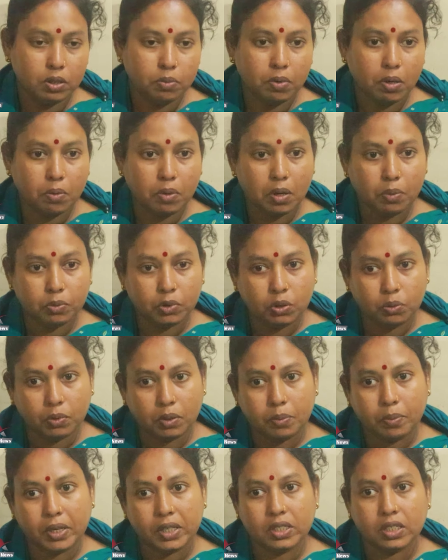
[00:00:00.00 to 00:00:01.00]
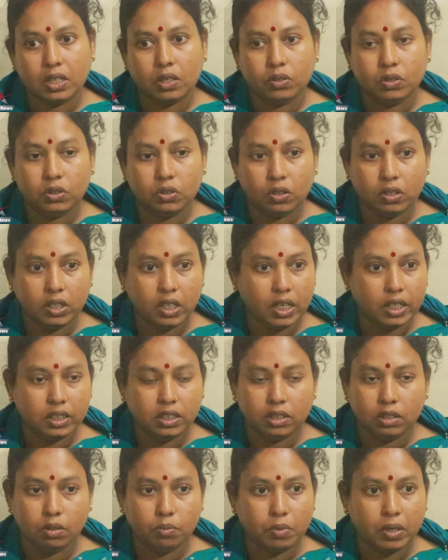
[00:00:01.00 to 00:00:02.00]
কাছে বাবা আমি তোমার বাঁচানোর জন্য
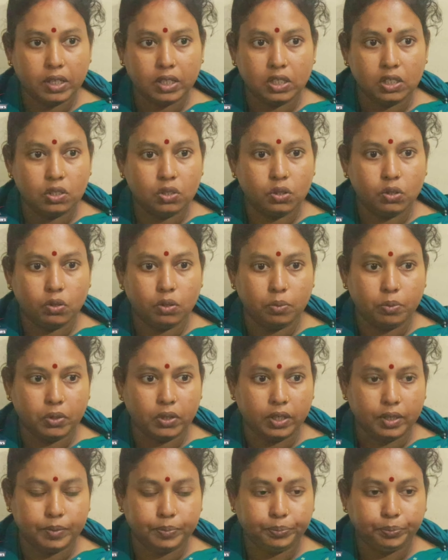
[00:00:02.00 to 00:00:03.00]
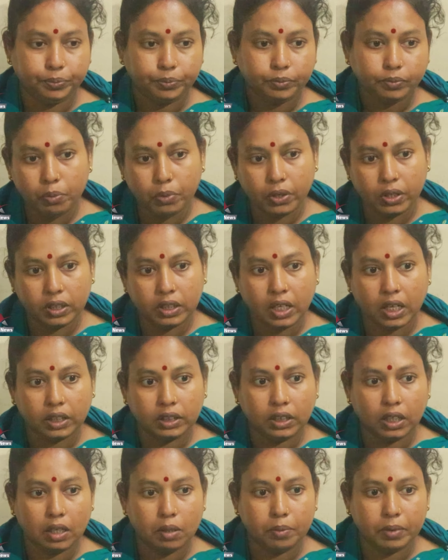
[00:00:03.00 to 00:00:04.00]
আইছি তোমার কিচ্ছু হবো না পরে
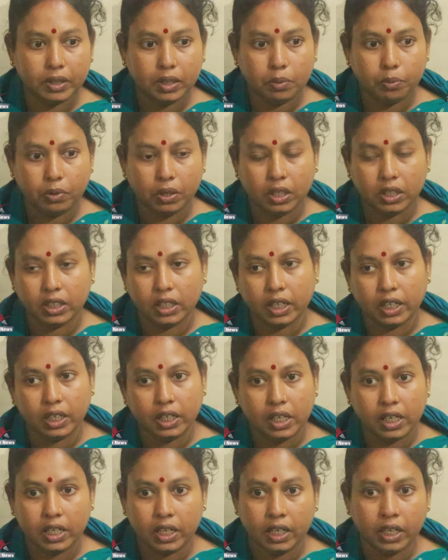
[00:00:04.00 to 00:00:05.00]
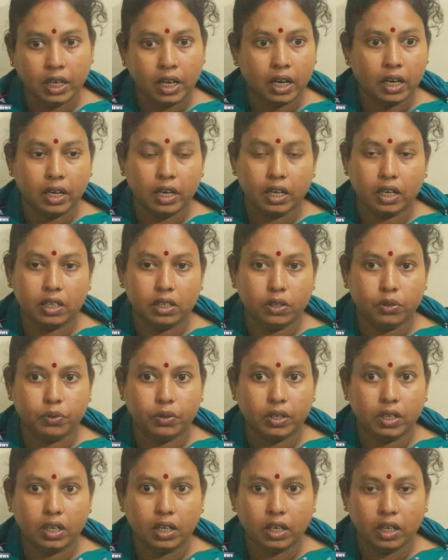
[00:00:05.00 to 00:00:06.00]
ডাক্তার আমাদের বলে দেখেন এখানে কান্নাকাটি
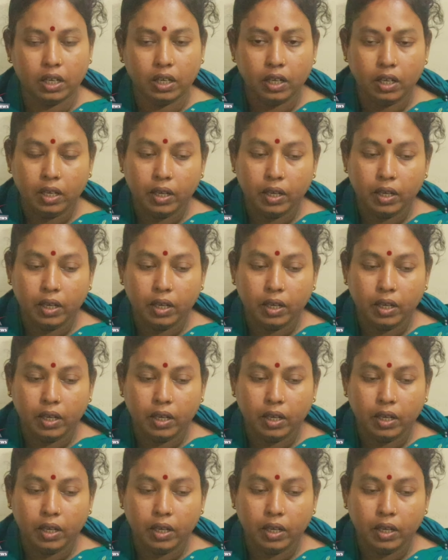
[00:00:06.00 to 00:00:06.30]
করেন না